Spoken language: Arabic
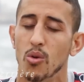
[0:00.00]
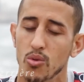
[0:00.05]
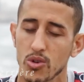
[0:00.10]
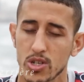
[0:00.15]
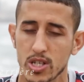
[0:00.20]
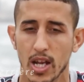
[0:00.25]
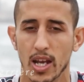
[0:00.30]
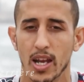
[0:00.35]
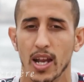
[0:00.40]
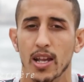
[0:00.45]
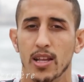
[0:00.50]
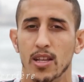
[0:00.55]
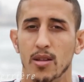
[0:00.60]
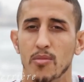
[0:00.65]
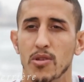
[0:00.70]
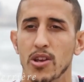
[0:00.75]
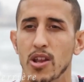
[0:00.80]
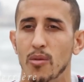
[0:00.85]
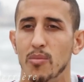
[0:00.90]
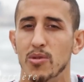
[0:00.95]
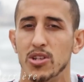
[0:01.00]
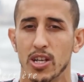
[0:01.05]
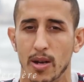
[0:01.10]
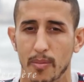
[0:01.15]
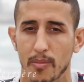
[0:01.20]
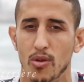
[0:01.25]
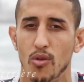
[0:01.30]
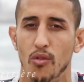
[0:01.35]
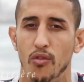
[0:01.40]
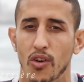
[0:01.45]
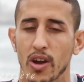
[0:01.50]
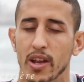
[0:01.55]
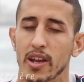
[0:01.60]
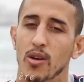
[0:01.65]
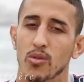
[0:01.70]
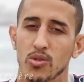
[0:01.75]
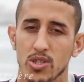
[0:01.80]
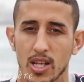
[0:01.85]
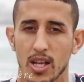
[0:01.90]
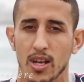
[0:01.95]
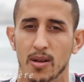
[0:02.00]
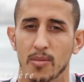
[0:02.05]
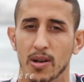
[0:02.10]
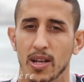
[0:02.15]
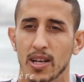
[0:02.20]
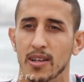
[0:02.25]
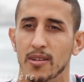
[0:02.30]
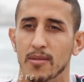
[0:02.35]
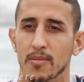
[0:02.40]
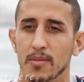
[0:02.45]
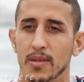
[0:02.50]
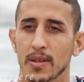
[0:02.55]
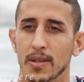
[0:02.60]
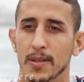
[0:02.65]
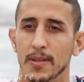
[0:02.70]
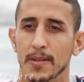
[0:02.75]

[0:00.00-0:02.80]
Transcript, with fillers: وان شاء الله نتمناو باش ربي يوفقنا والسلام عليكم